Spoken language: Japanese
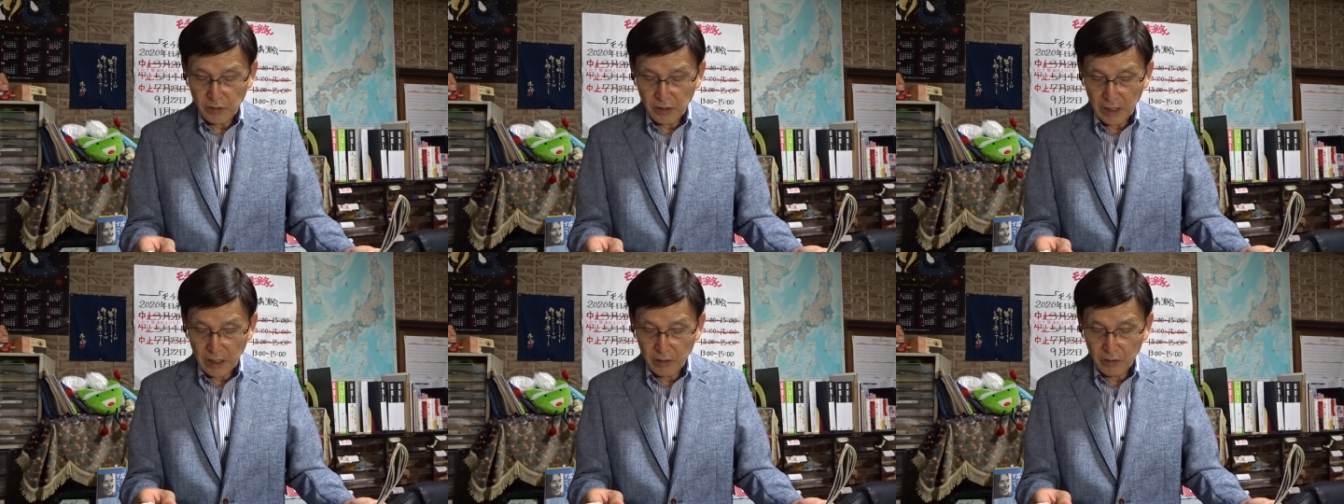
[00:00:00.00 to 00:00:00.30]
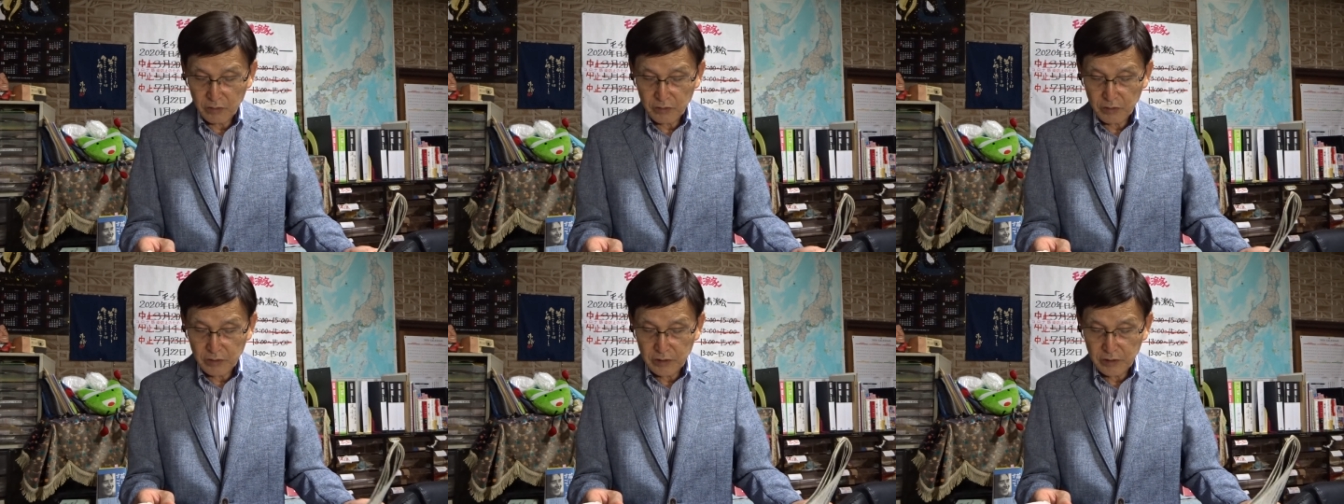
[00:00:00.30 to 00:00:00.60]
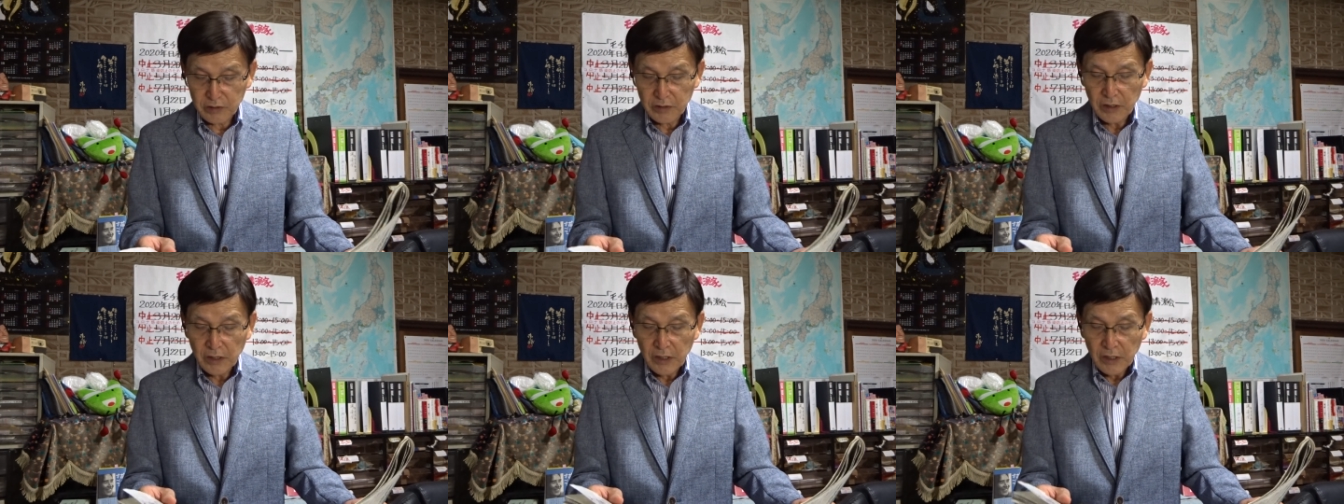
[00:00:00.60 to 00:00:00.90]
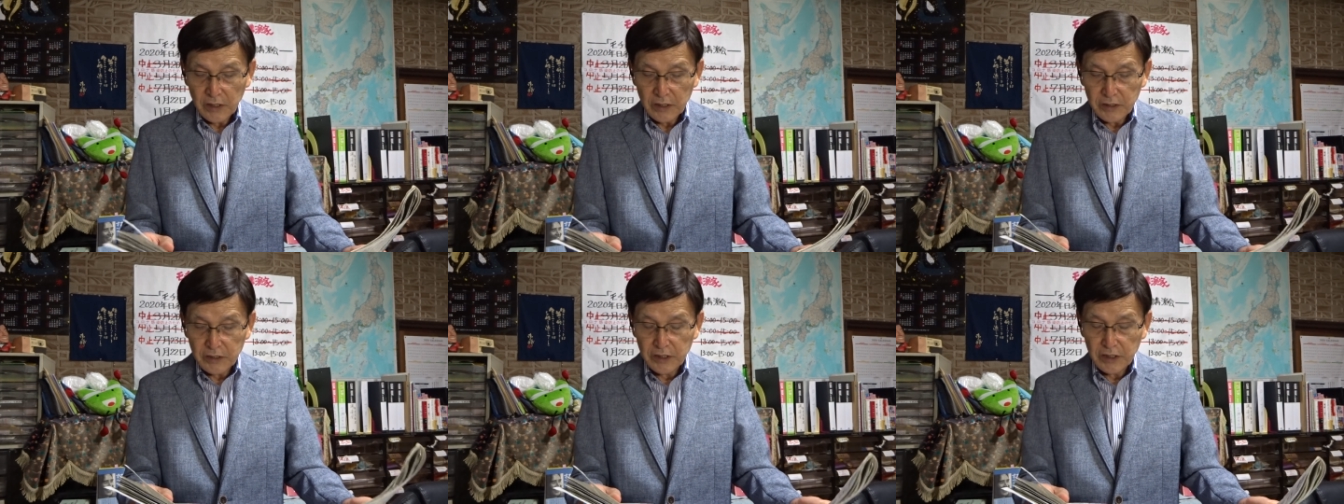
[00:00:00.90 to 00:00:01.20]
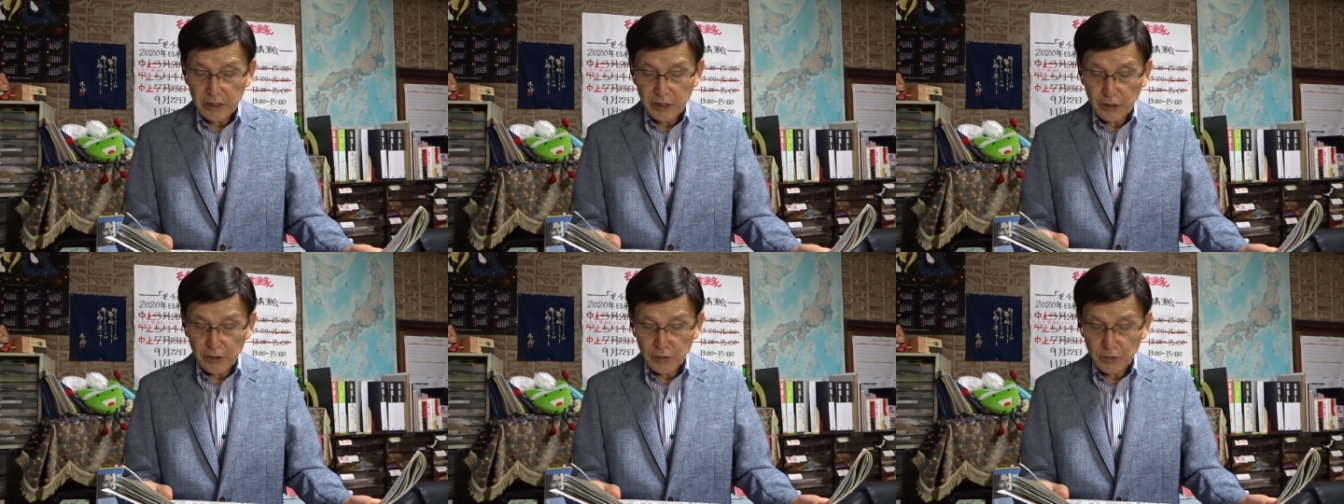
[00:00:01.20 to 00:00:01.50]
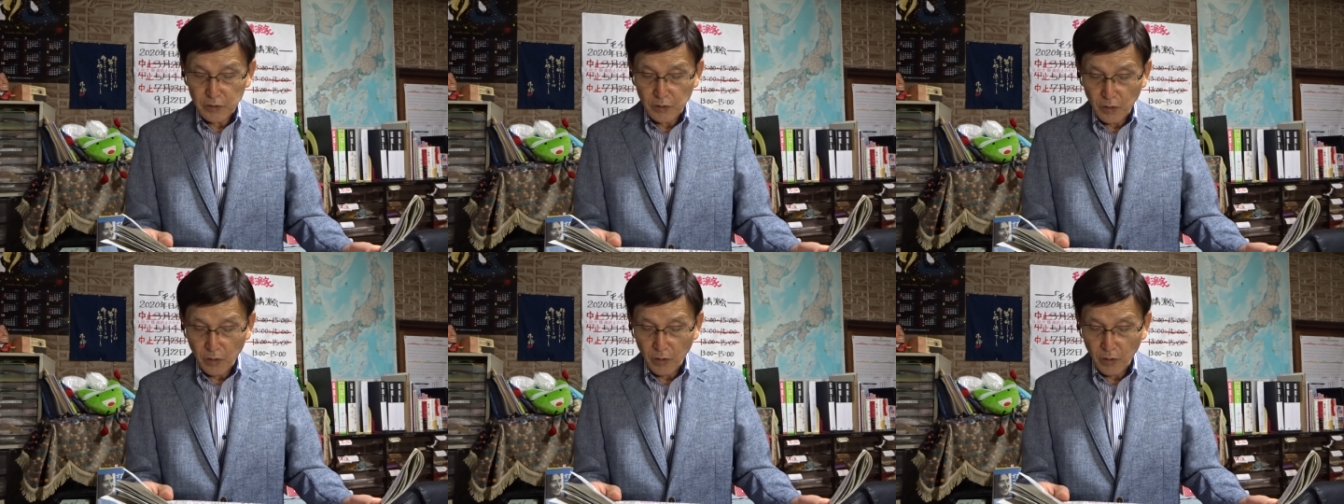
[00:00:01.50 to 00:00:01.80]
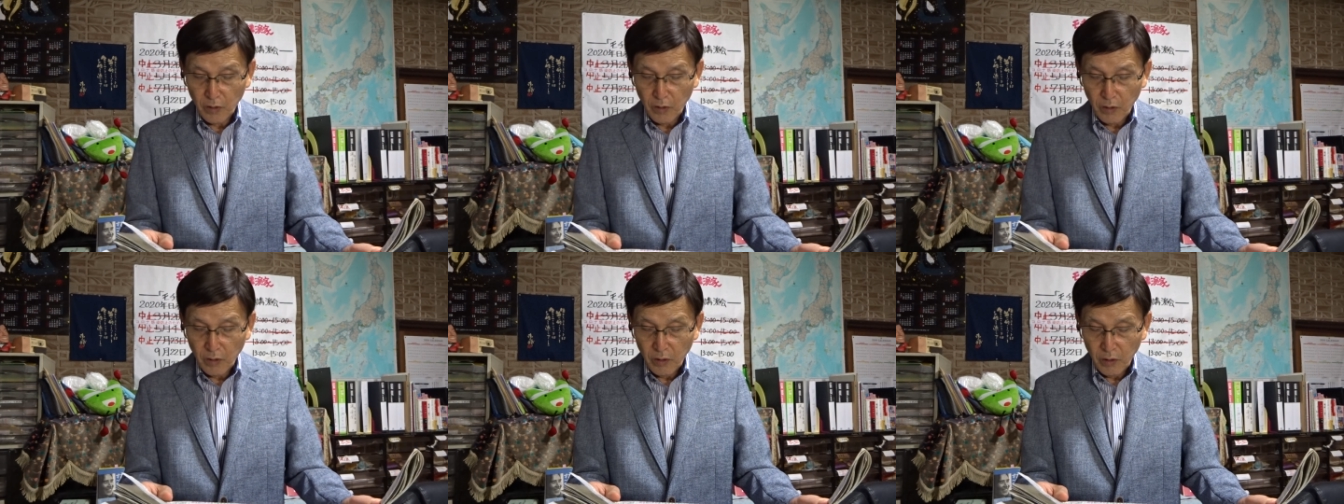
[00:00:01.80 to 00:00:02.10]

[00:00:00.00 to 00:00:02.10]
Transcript: かっこ閉じるに入行。